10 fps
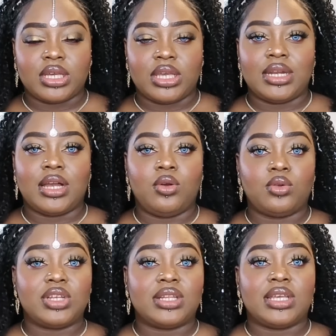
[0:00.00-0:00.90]
Rihanna a
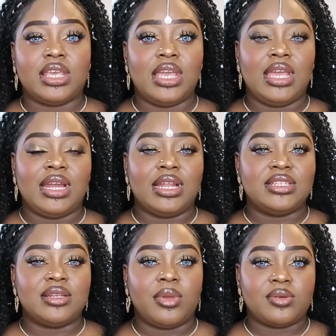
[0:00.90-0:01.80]
contre-attaqué. Elle a
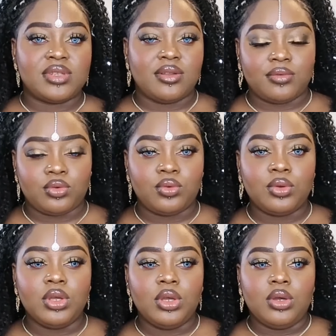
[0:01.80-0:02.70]
déjà balancé les photos
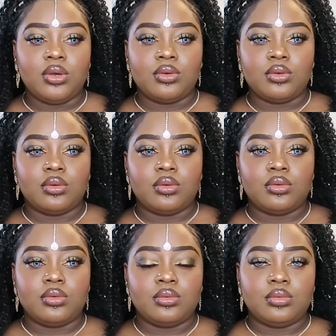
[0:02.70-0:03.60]
euh,
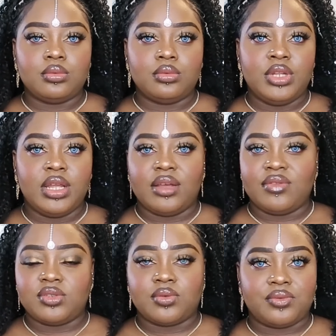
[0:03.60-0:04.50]
d'elle
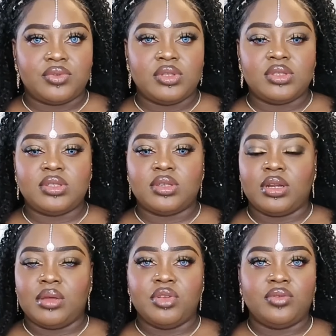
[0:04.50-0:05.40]
avec son fils.
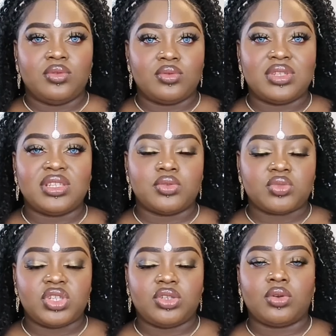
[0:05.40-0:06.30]
Elle a mis une vidéo, c'était sur
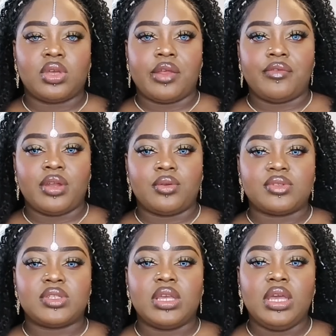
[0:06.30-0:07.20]
TikTok. Elle avait
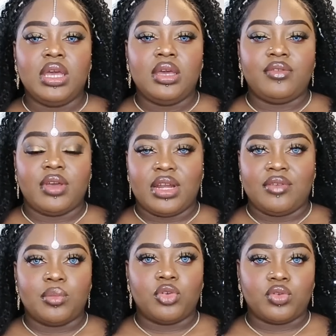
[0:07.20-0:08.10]
annoncé... Enfin, elle
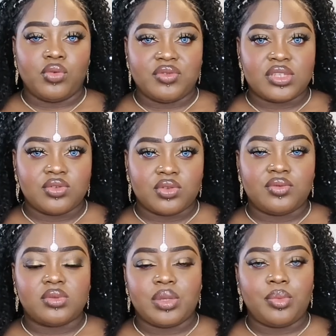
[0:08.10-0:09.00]
avait montré le visage de son
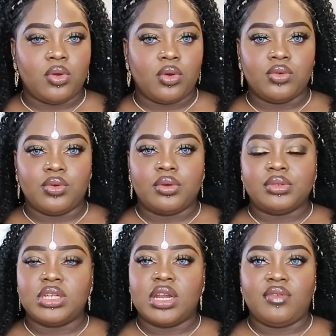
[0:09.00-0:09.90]
fils. On sait pas encore le nom.
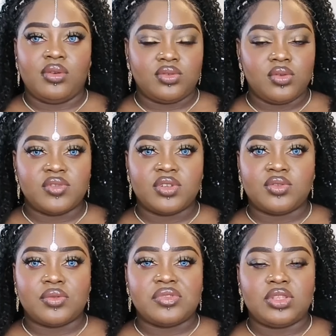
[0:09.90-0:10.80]
Qu'elle avait annoncé le visage de
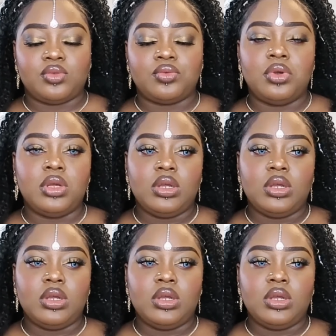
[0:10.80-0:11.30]
son fils et tout.